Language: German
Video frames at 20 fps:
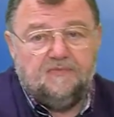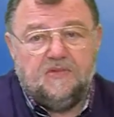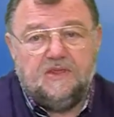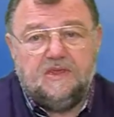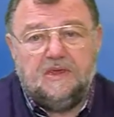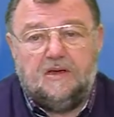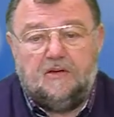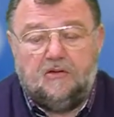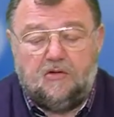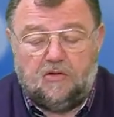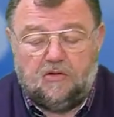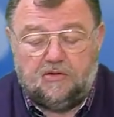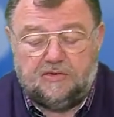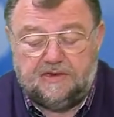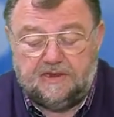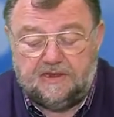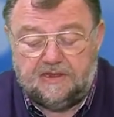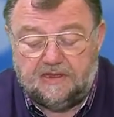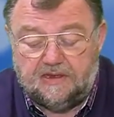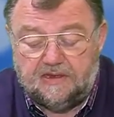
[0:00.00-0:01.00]
die auch
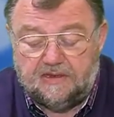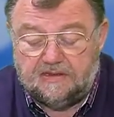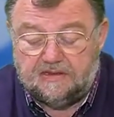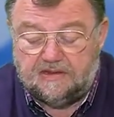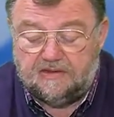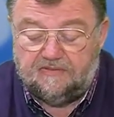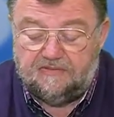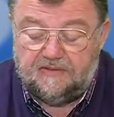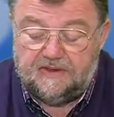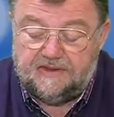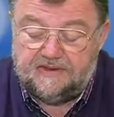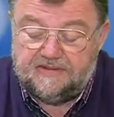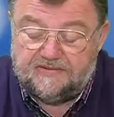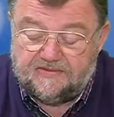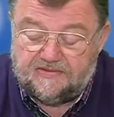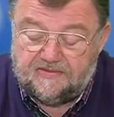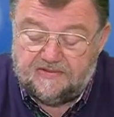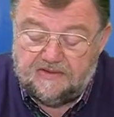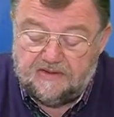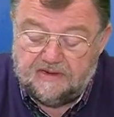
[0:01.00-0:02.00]
die
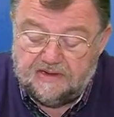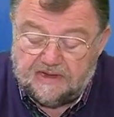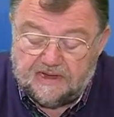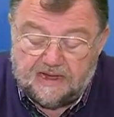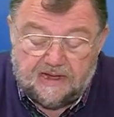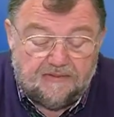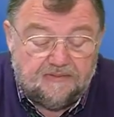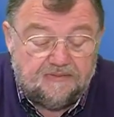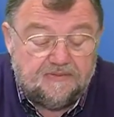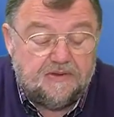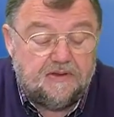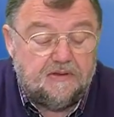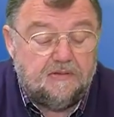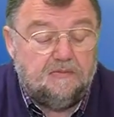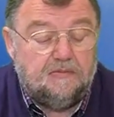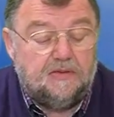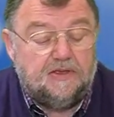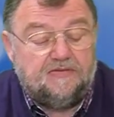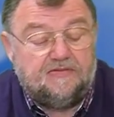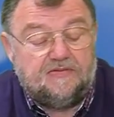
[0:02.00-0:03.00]
Gewichtskraft
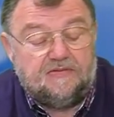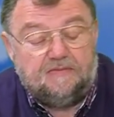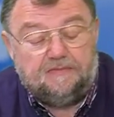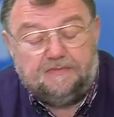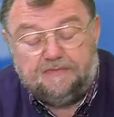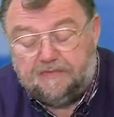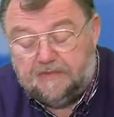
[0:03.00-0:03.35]
messen.